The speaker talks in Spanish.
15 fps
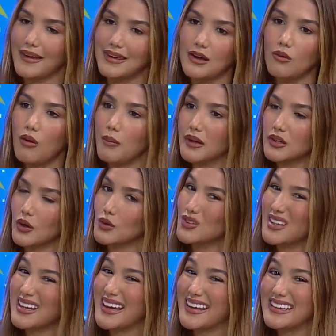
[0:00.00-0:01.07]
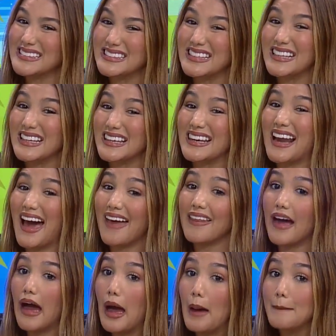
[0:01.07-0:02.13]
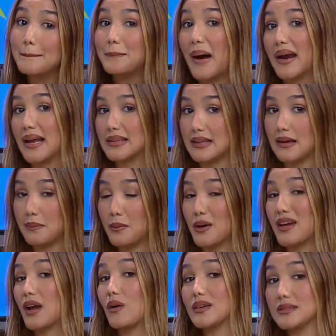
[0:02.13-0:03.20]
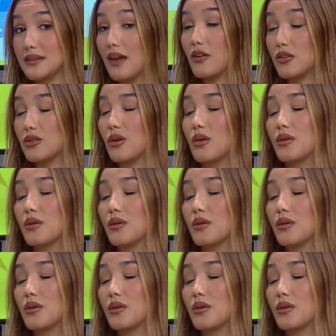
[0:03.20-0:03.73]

Y llega un momento que tú te quedas sin nada para ti porque lo has dado todo.